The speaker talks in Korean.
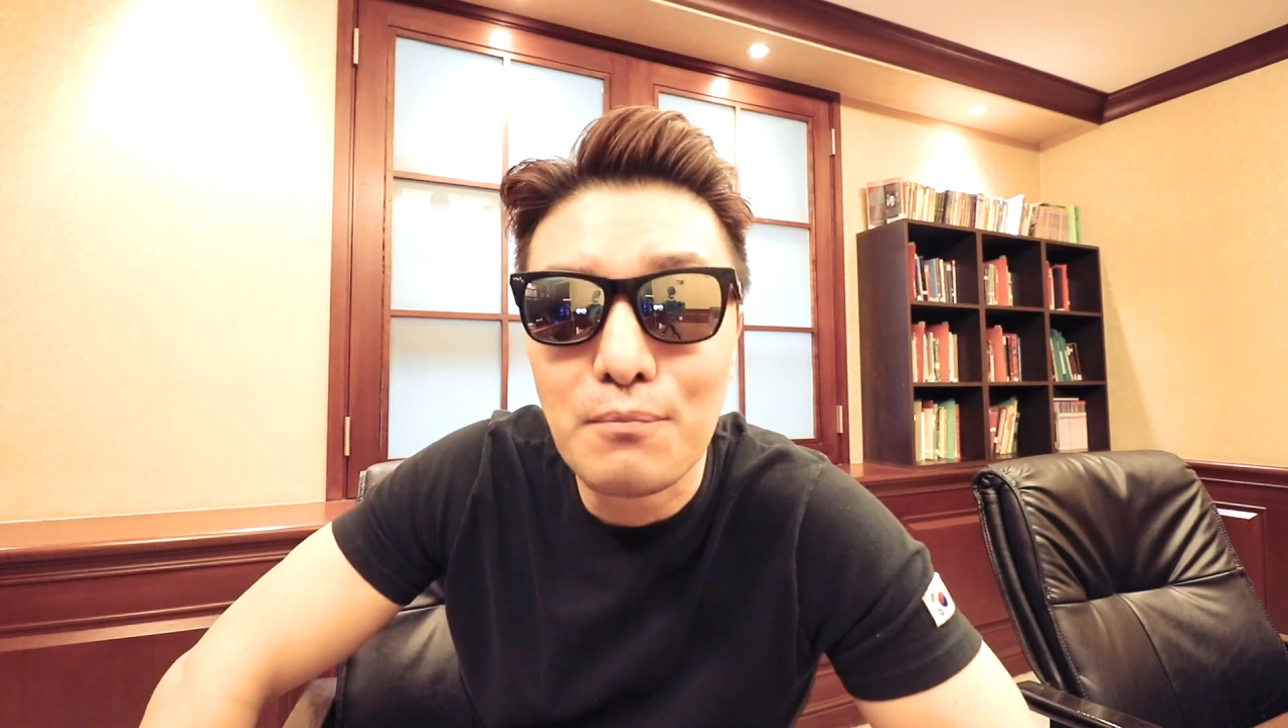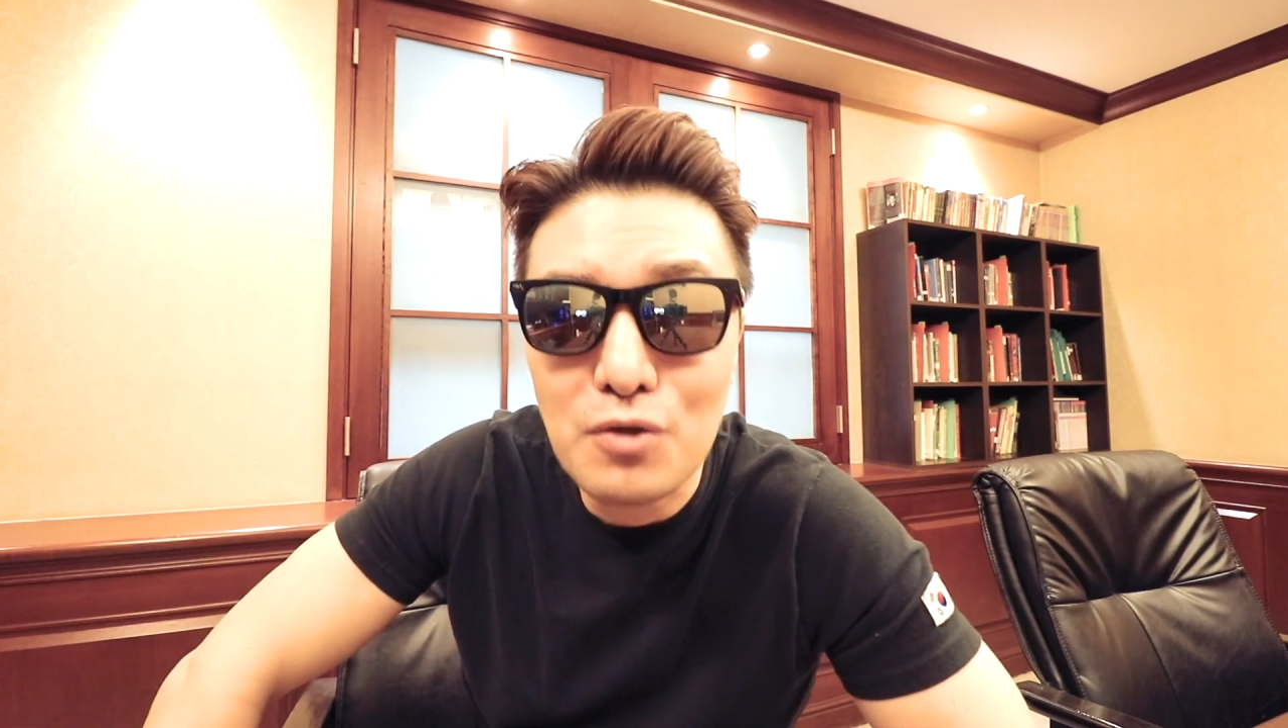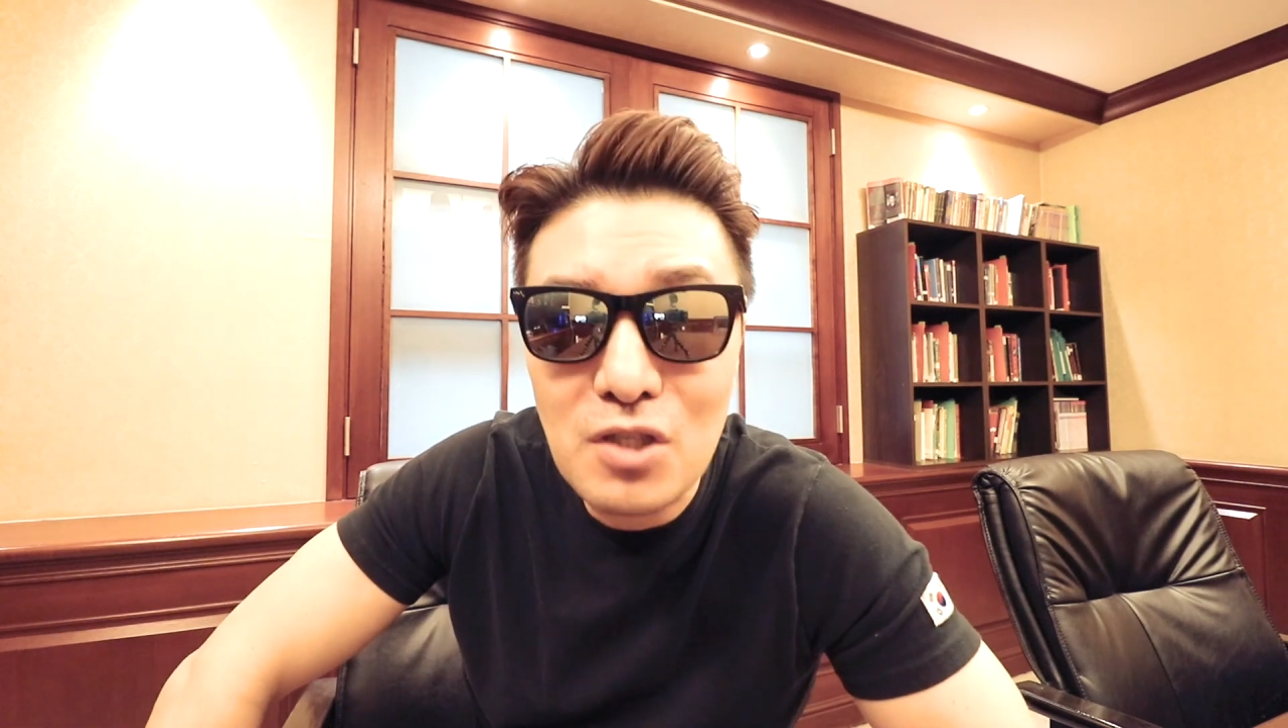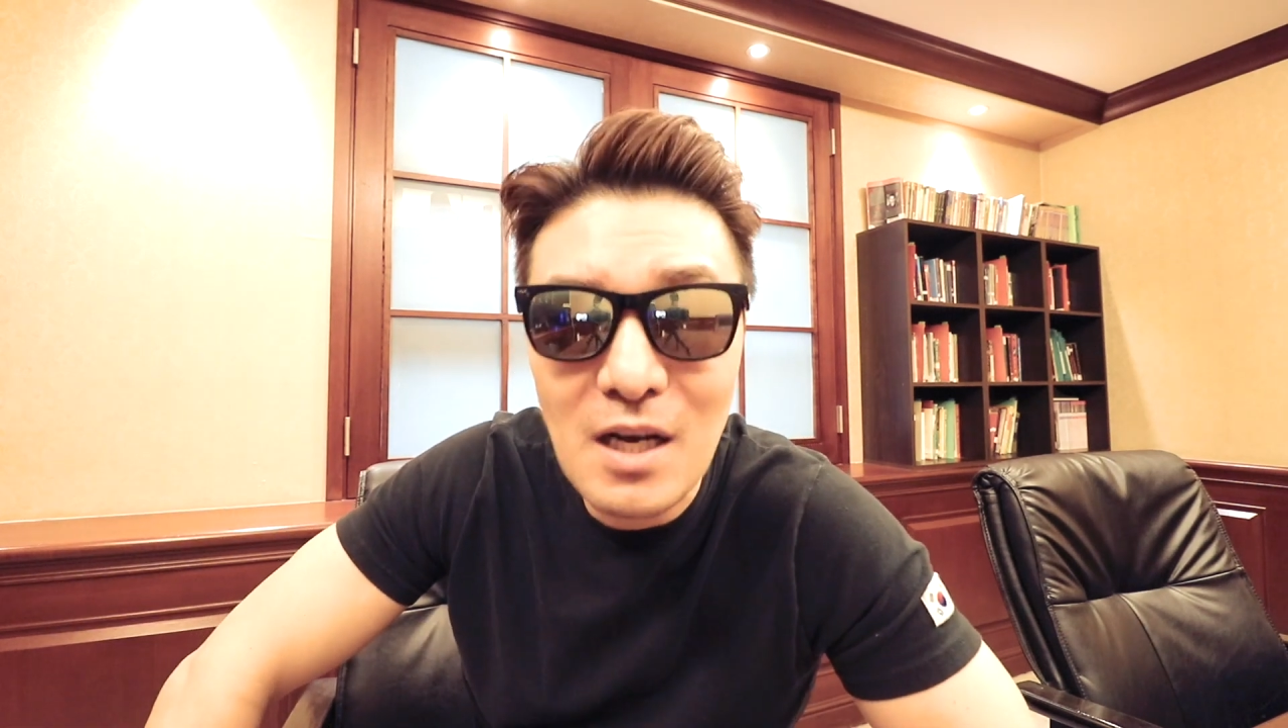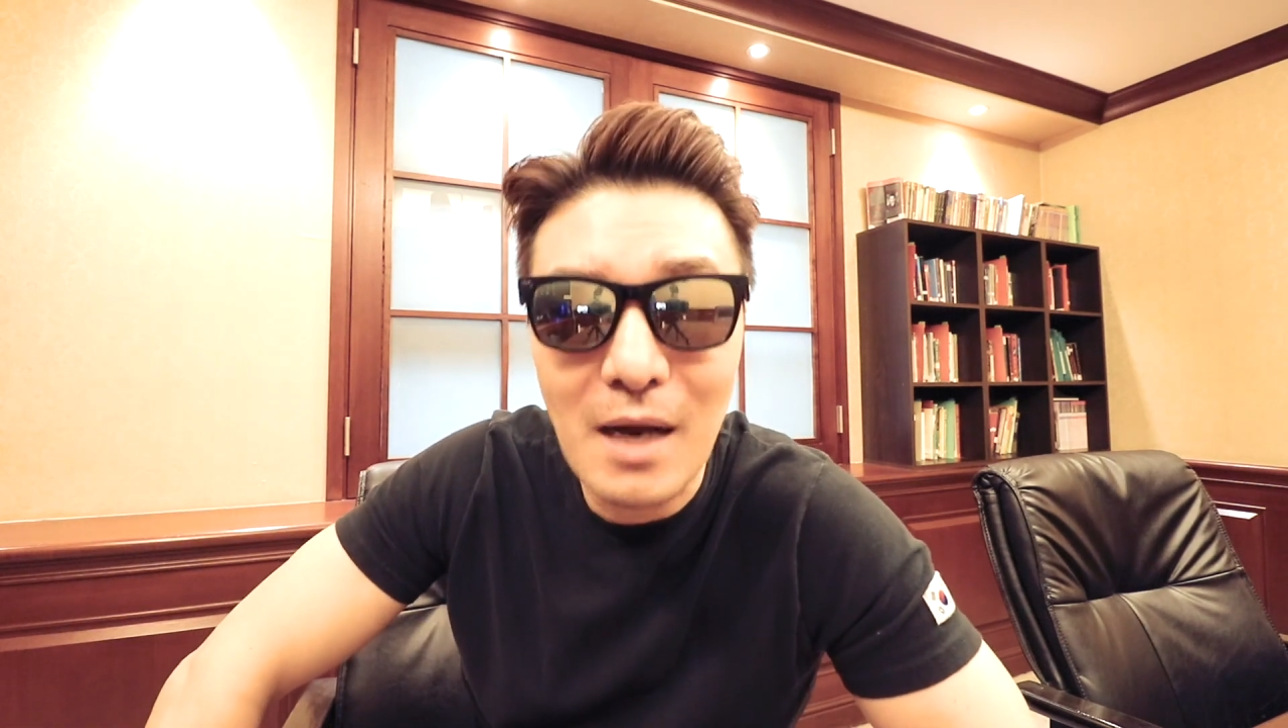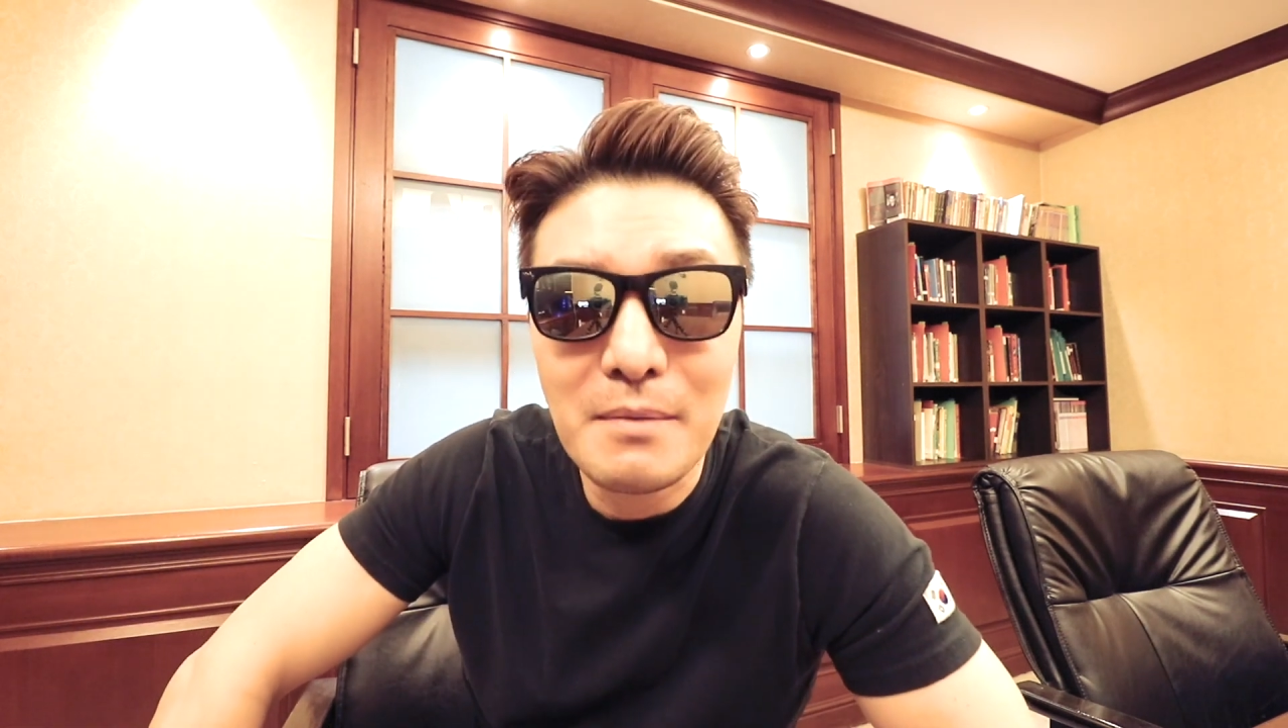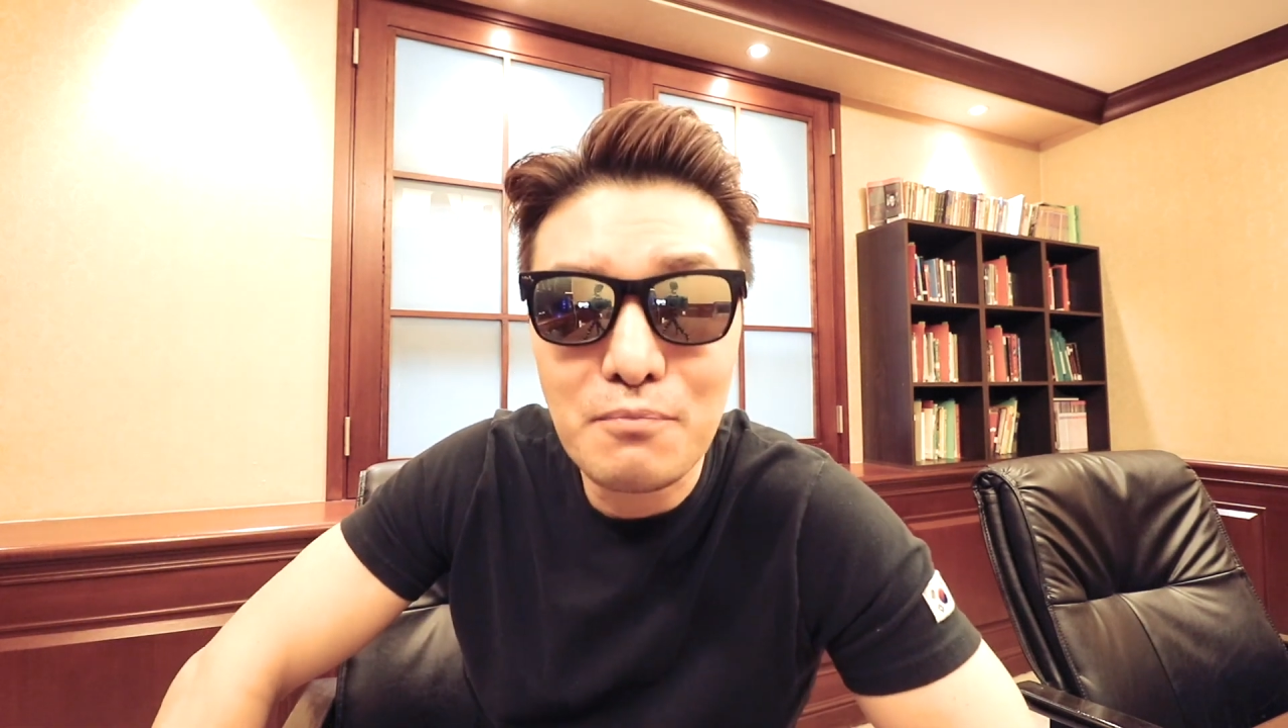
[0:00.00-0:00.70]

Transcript: 붙이려면